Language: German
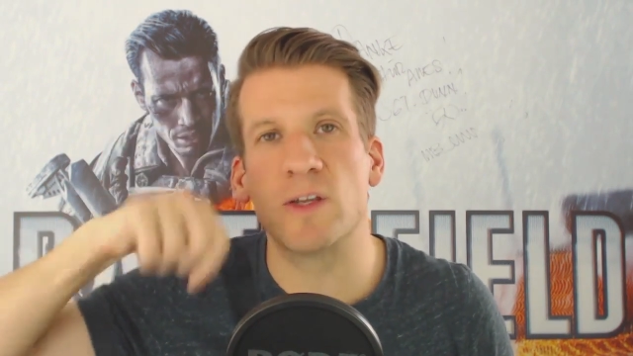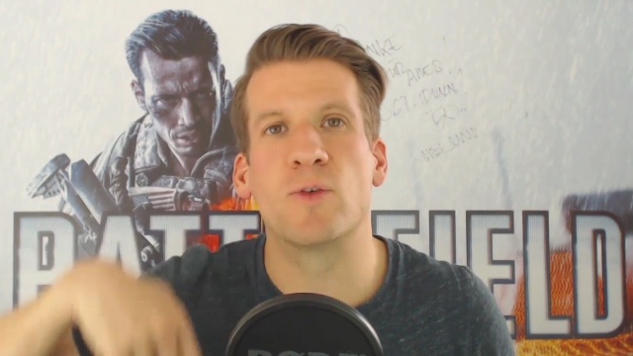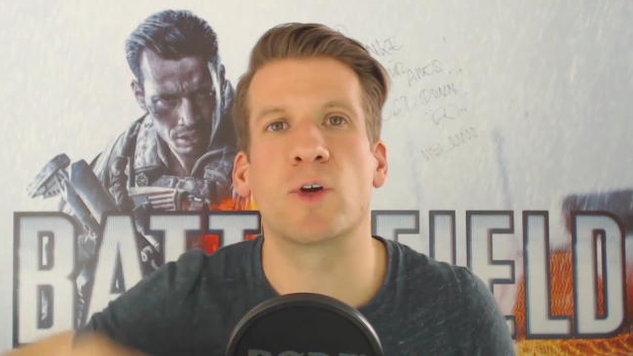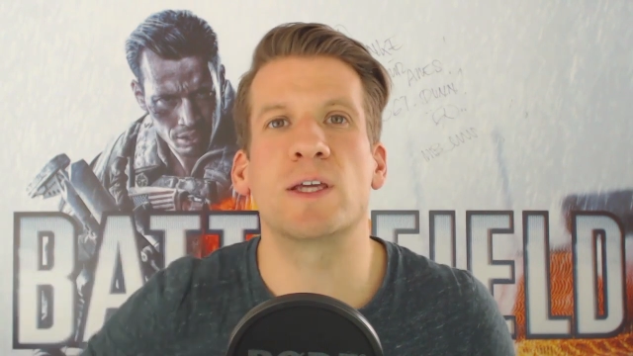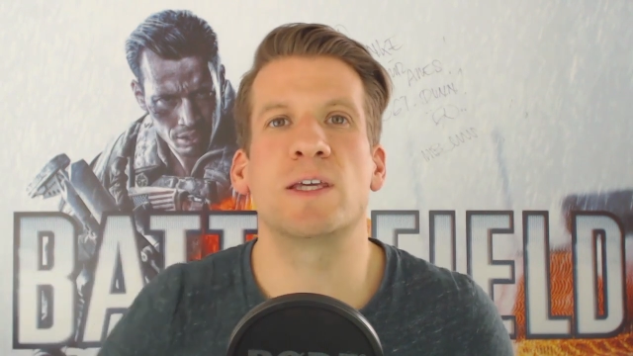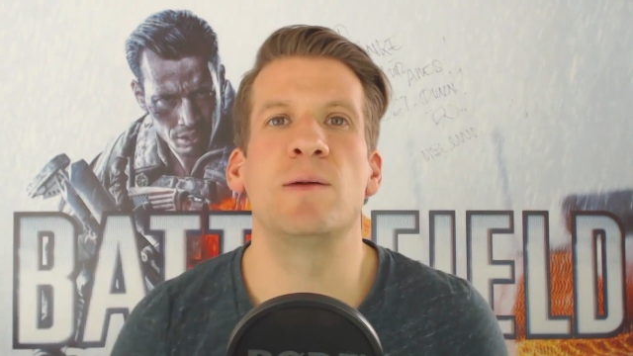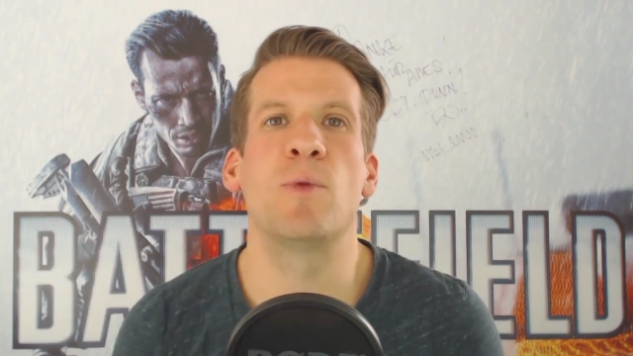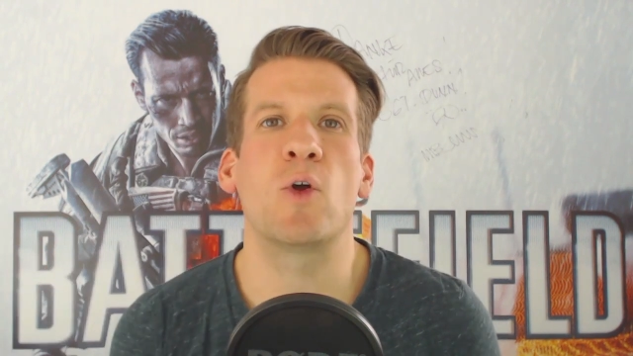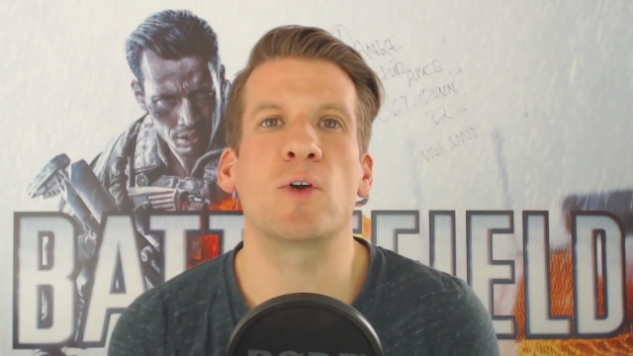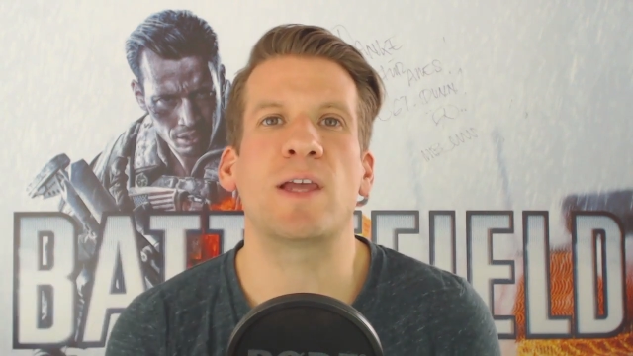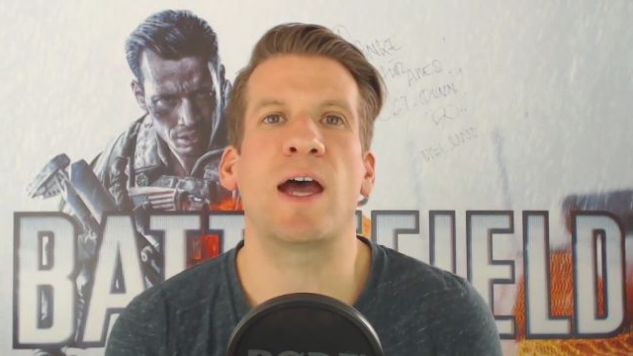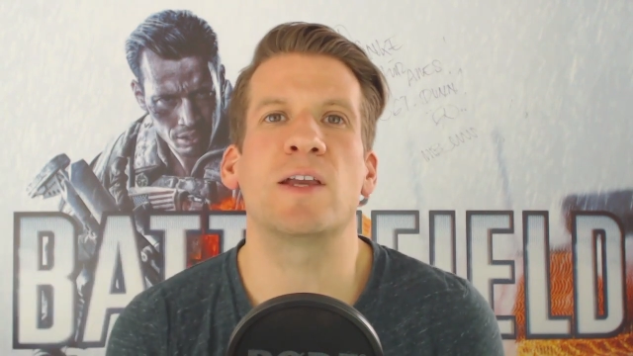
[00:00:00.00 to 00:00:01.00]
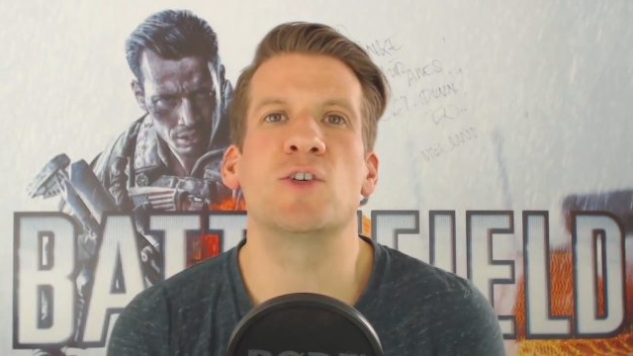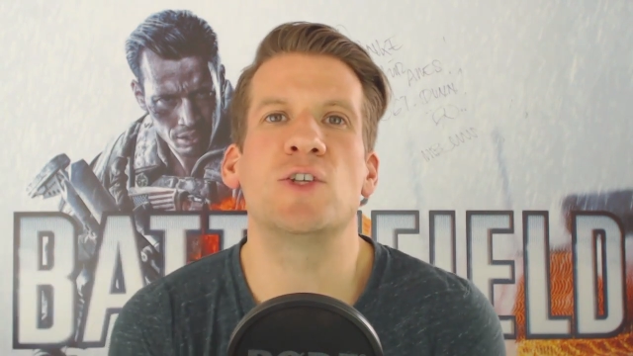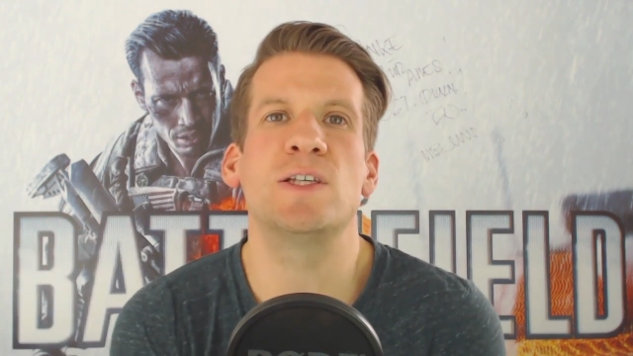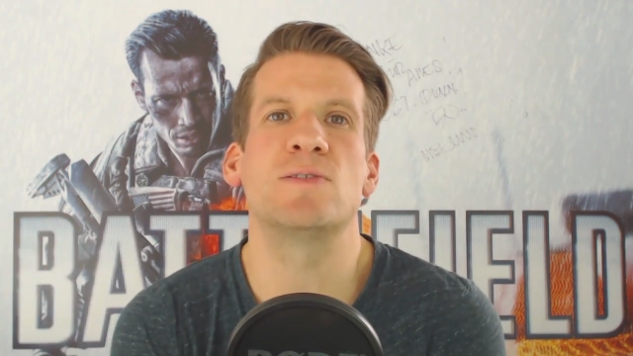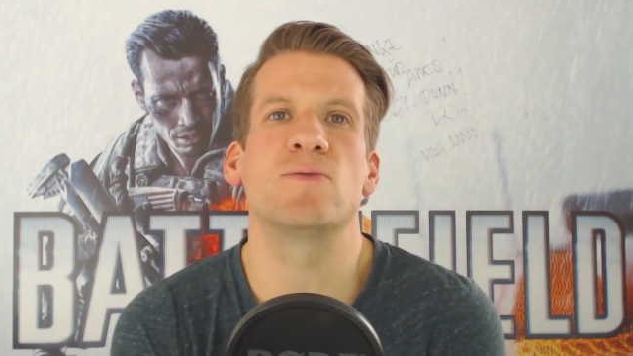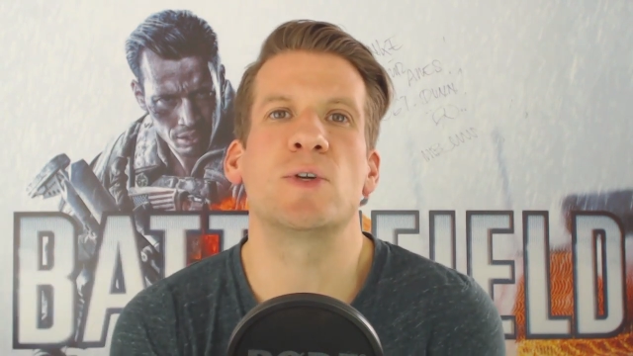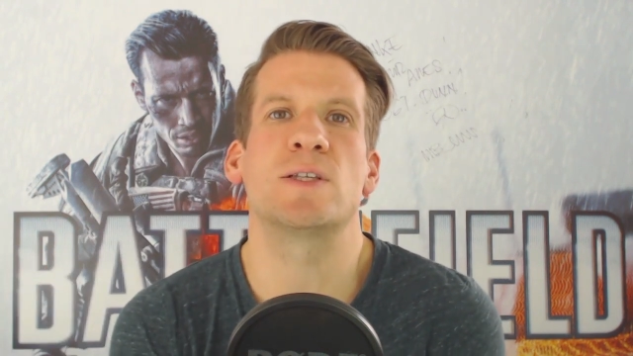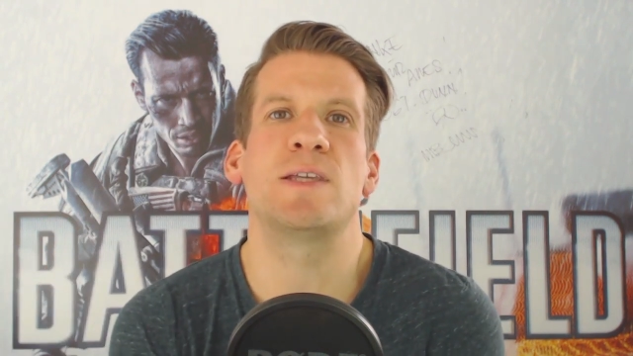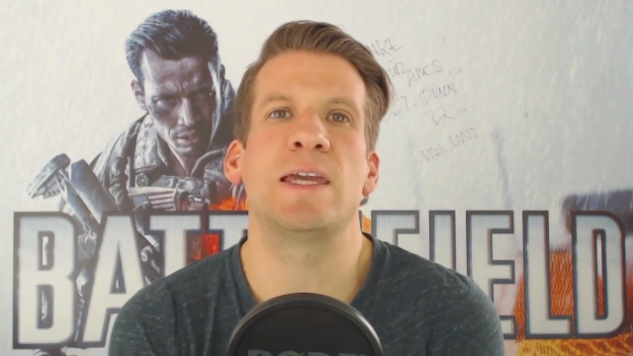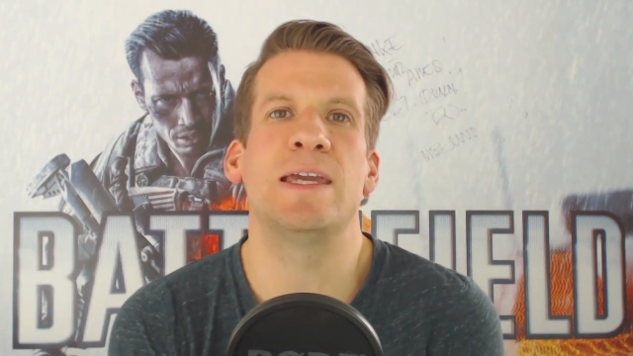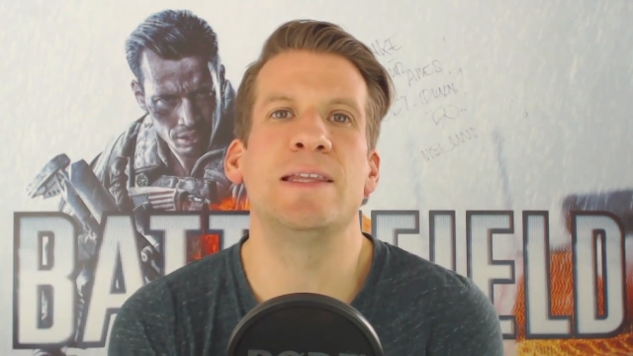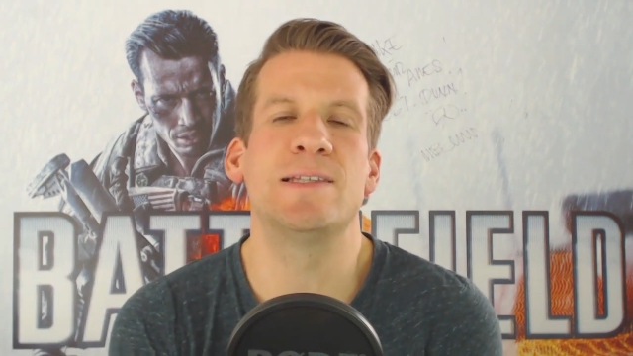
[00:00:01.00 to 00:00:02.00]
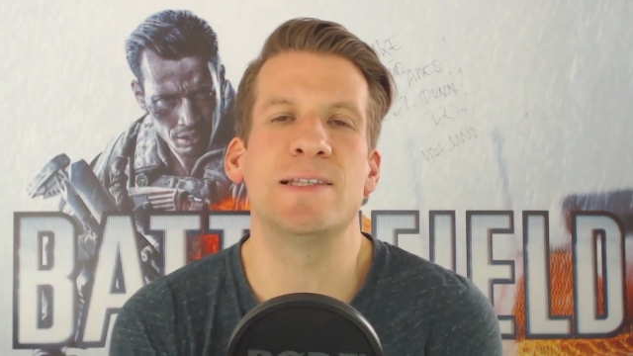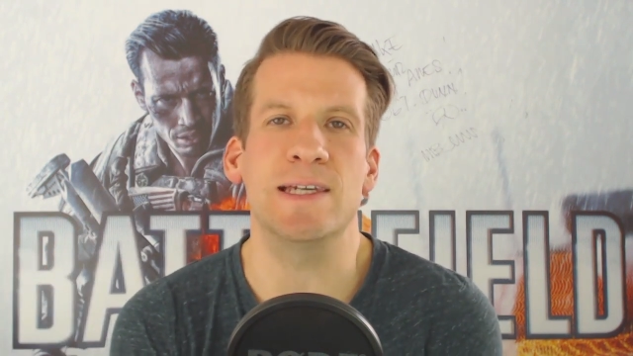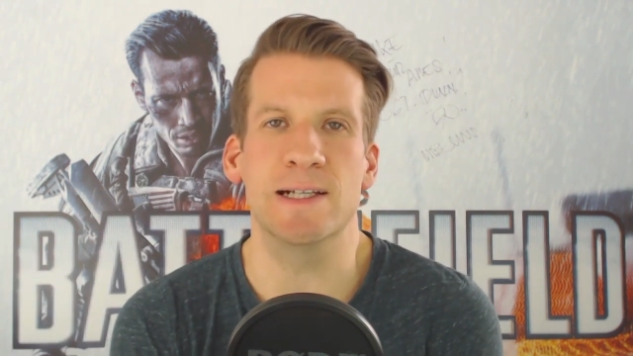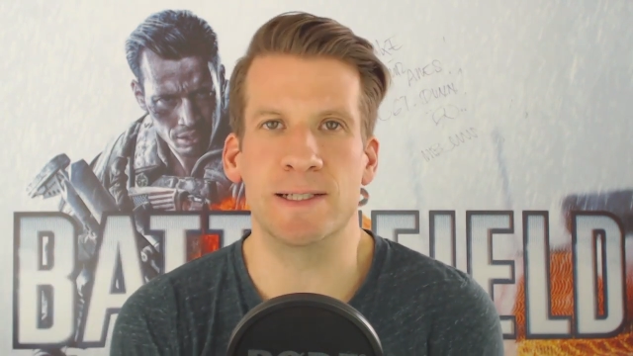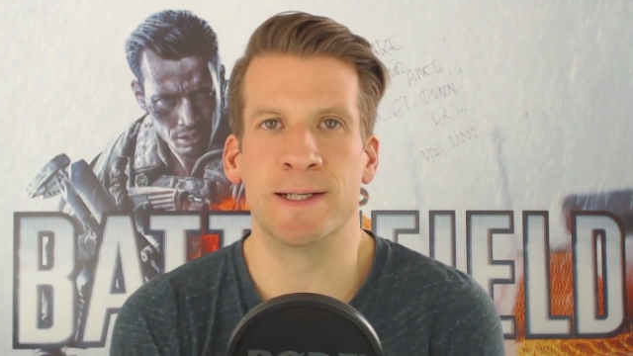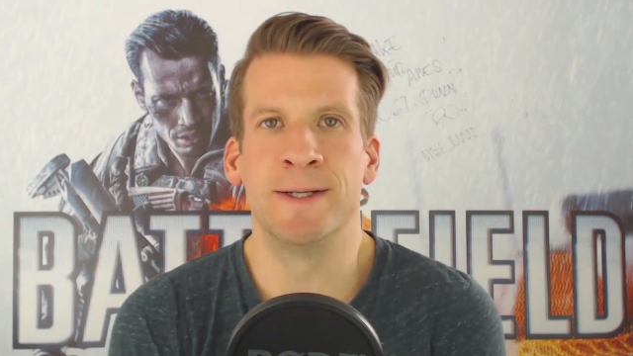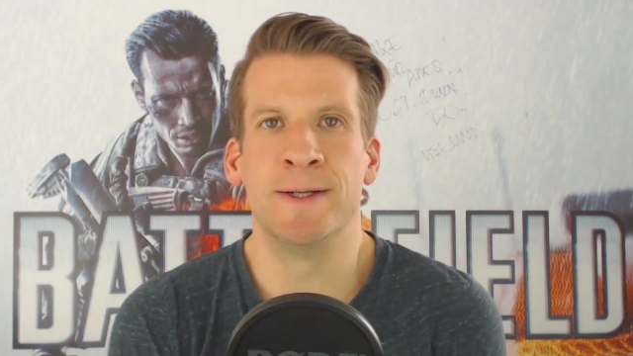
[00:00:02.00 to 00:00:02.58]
ihr wirklich immer noch dahin schießen, wo das Ding hinzielt.